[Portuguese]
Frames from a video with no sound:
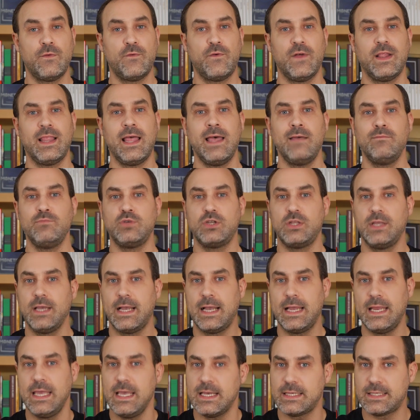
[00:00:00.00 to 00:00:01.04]
falamos de
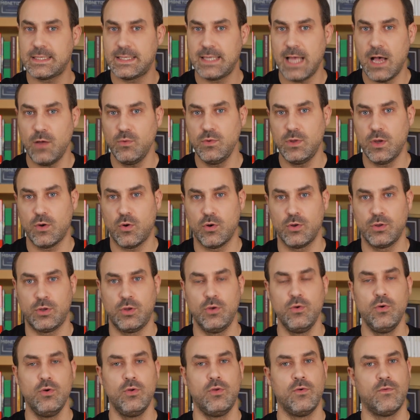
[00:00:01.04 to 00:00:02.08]
criação de
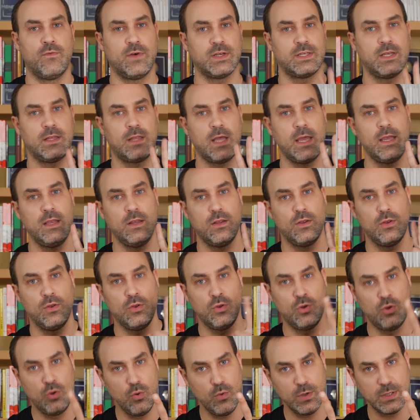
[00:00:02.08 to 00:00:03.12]
conteúdo, você tem
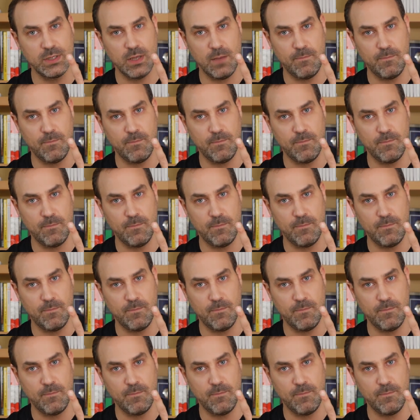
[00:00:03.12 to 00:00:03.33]
duas